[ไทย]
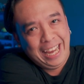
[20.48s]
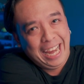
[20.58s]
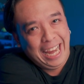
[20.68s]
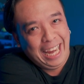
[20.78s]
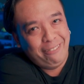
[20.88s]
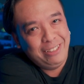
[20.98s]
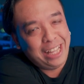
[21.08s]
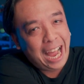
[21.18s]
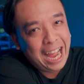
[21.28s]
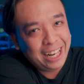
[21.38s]
นี่ มี
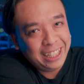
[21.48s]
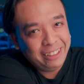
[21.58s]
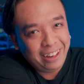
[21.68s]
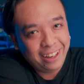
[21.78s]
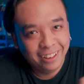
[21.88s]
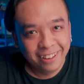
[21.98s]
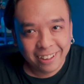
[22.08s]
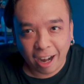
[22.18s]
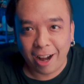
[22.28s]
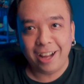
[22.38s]
ท่าได้ไหม
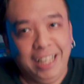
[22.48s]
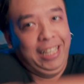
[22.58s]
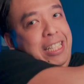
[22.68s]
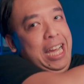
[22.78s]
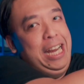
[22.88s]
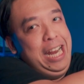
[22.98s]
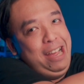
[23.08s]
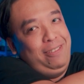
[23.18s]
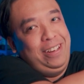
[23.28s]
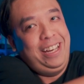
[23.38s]
นอนหนังชาแนล